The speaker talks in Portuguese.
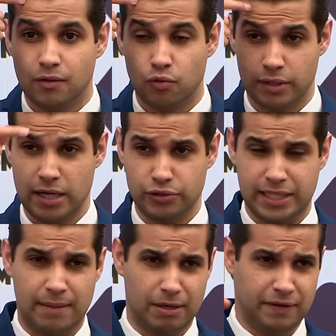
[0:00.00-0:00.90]
Com quem
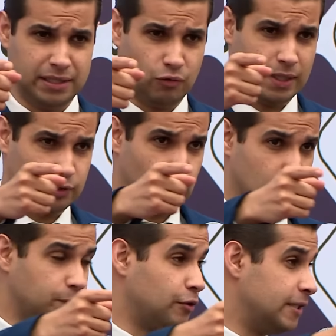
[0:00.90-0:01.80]
você habla 24
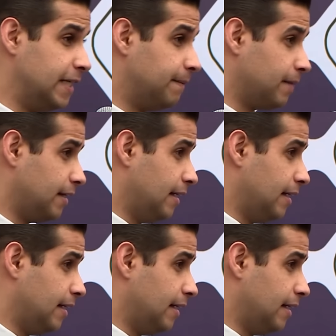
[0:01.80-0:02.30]
horas por dia?